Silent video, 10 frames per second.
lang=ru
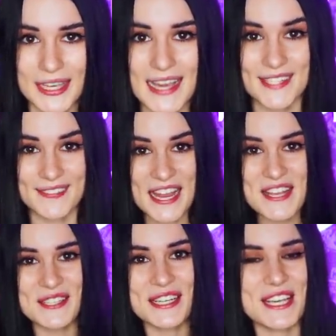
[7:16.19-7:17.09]
Я
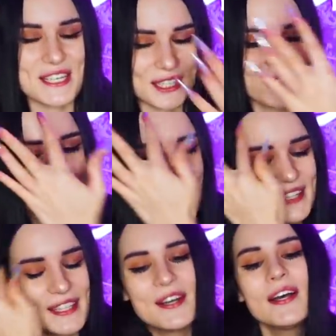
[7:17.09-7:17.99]
извиняюсь, конечно, но
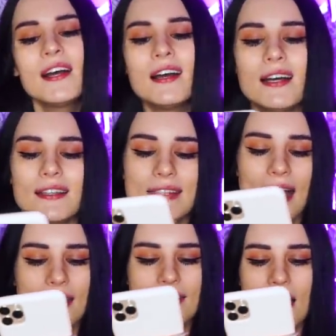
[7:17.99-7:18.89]
ладно. Так,